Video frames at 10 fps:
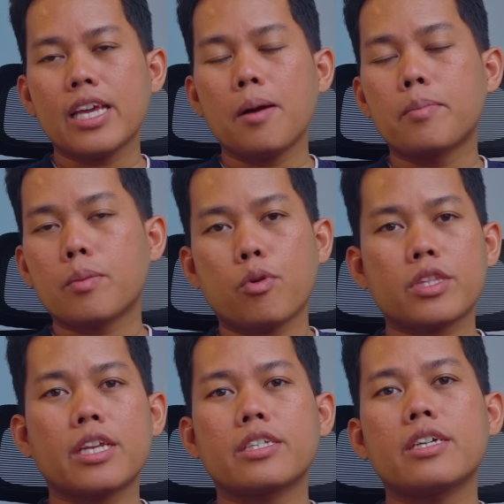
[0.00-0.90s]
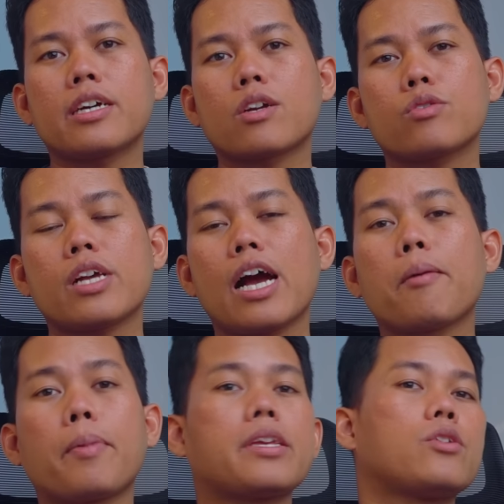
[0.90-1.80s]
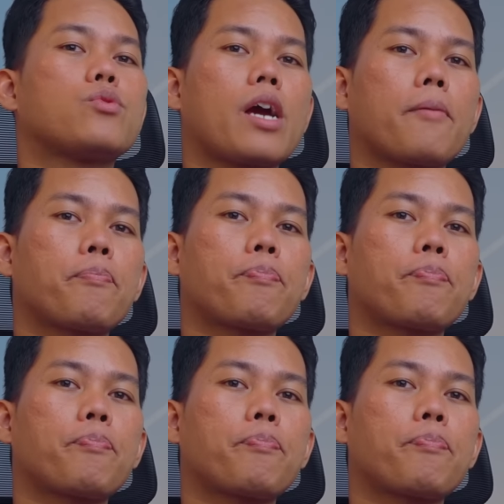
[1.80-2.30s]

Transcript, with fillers: yang berpotensi ngerusak HP-nya juga.